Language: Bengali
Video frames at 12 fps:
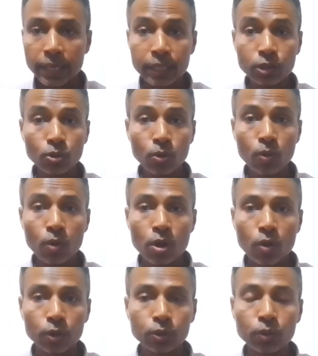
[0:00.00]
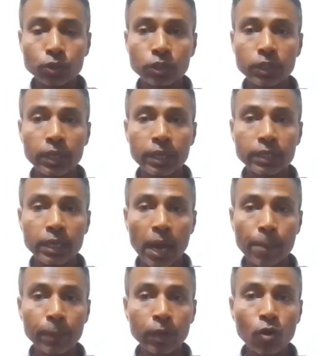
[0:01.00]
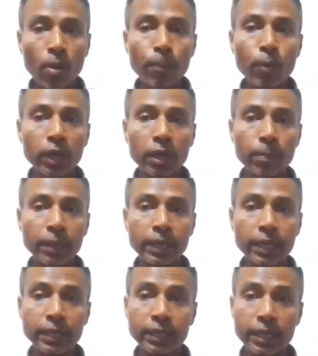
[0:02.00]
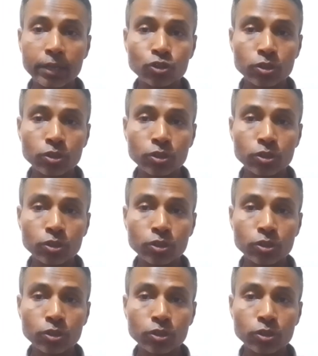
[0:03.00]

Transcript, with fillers: কিন্তু কত হচ্ছে যে আপনাকে কমপক্ষে মানে এটি